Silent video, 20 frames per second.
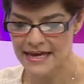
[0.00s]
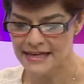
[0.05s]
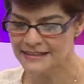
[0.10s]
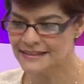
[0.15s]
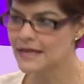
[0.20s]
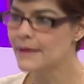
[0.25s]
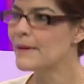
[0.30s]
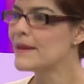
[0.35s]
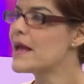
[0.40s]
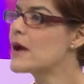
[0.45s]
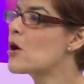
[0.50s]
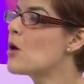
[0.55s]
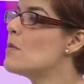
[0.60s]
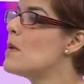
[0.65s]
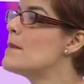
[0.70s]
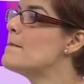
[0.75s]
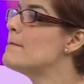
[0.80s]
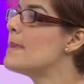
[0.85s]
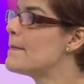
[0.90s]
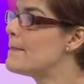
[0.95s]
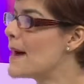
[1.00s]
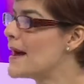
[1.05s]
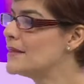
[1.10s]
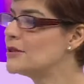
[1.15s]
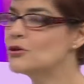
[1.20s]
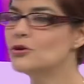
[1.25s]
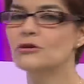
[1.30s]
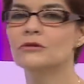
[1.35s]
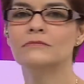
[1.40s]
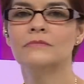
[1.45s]
se vayan como
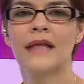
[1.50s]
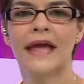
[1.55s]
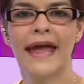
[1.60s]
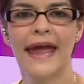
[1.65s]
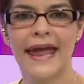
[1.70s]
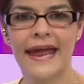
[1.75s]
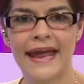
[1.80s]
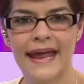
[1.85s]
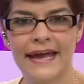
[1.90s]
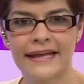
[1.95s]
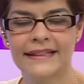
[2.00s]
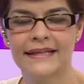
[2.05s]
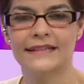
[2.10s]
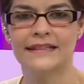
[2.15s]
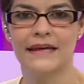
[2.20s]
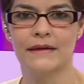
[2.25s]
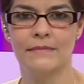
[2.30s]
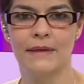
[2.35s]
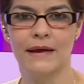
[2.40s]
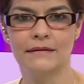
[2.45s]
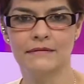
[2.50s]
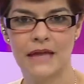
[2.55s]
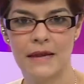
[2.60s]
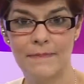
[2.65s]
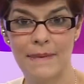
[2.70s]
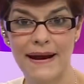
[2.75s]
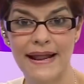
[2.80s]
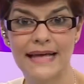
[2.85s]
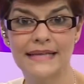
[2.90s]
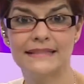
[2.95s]
empapando en este tema. ¿Les
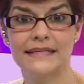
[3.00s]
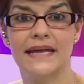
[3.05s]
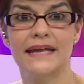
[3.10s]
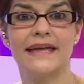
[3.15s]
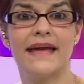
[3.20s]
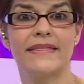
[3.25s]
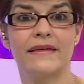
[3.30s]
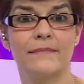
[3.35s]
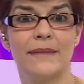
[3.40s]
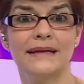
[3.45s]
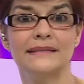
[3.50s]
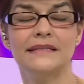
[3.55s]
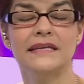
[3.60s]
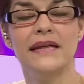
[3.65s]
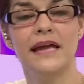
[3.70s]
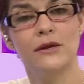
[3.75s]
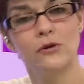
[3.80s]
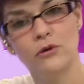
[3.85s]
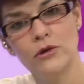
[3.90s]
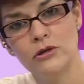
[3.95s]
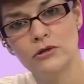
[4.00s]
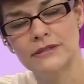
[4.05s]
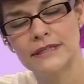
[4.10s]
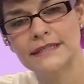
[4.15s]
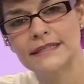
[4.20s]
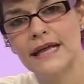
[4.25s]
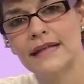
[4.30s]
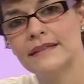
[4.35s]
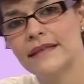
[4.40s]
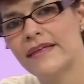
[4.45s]
parece? Y además, DJ Luis, no sé
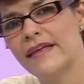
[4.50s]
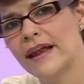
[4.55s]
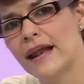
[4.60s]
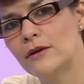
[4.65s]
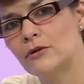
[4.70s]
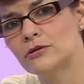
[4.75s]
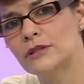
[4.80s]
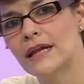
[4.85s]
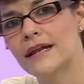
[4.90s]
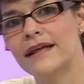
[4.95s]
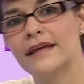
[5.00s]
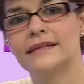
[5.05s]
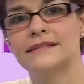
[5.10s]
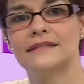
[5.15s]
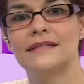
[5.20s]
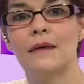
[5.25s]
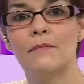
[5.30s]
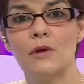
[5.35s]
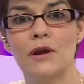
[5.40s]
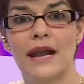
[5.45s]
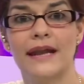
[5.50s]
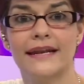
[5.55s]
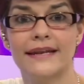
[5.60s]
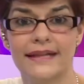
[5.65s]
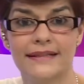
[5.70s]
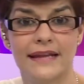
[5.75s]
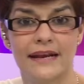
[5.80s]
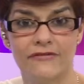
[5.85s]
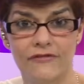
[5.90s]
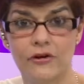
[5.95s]
si antes de la nota les damos la
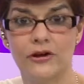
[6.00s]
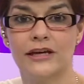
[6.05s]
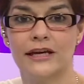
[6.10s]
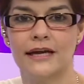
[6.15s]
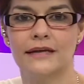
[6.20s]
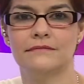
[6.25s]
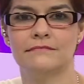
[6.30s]
línea telefónica.